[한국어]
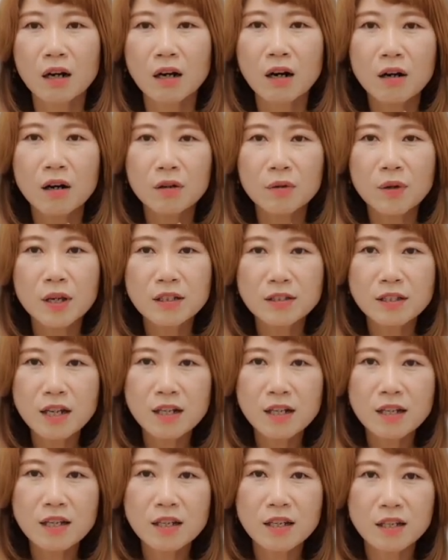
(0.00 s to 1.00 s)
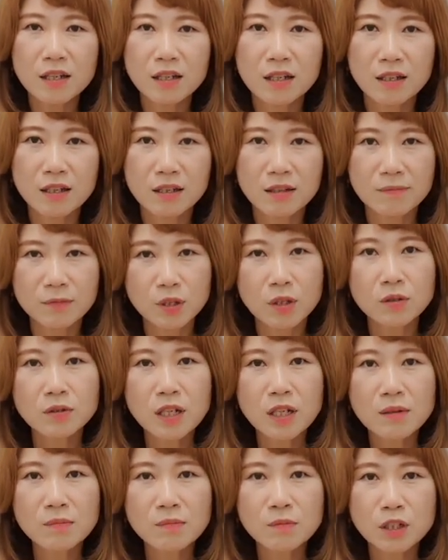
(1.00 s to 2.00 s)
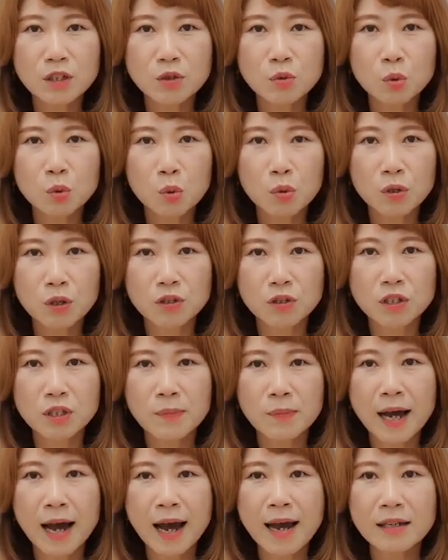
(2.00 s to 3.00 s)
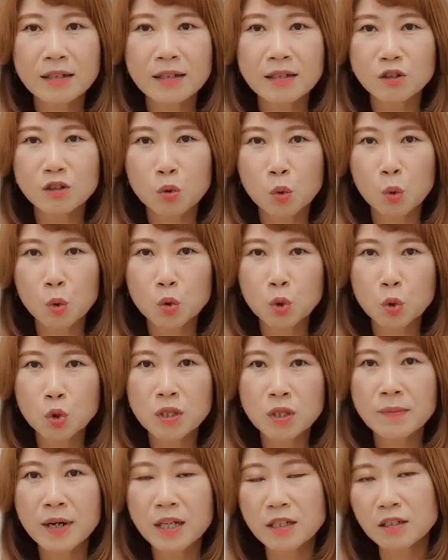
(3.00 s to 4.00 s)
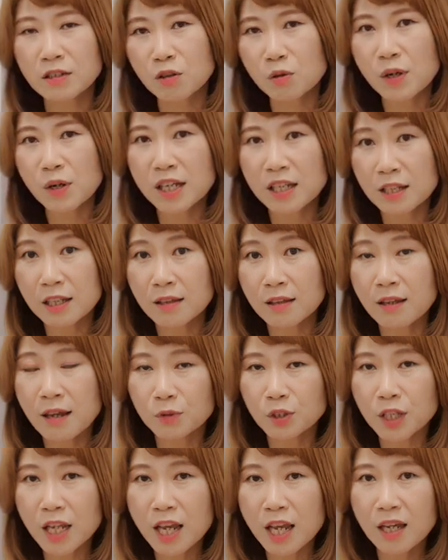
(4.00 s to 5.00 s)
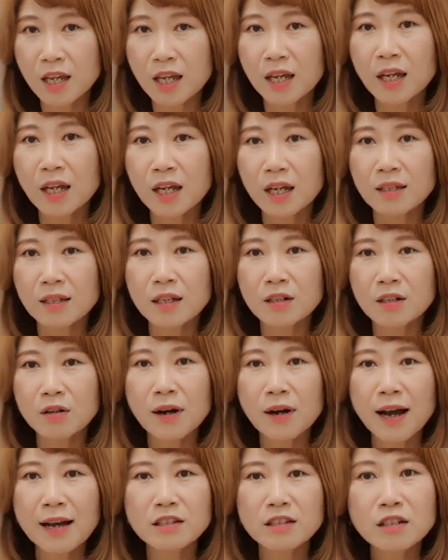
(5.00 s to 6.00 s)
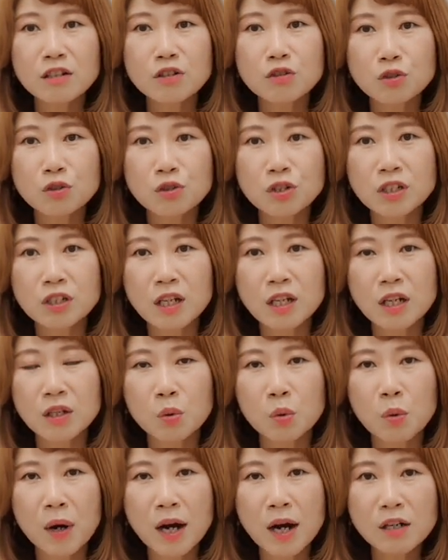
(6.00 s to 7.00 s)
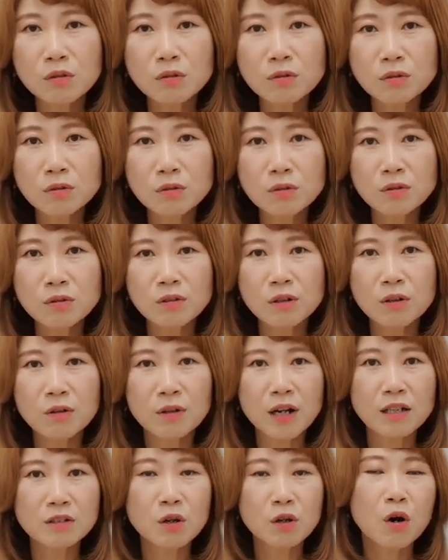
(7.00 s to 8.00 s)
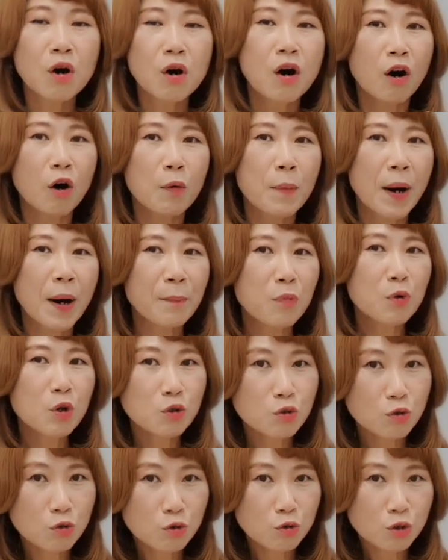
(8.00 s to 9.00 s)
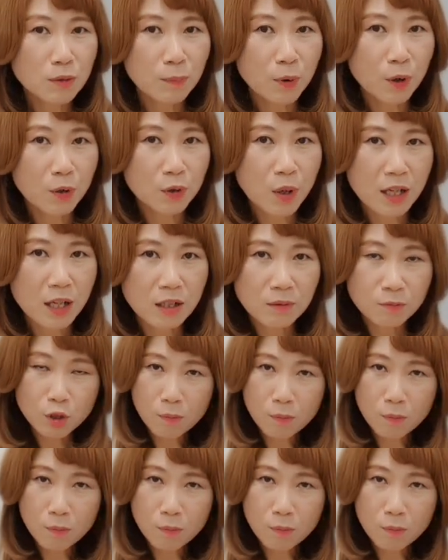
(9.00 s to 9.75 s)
어, 굉장히 선생님들도 그렇지만 아이들도 조심하는 경우가 있기 때문에 네, 이런 간식을 주실 때도 한국 거라서 어, 맛보여주고 싶어서 아니면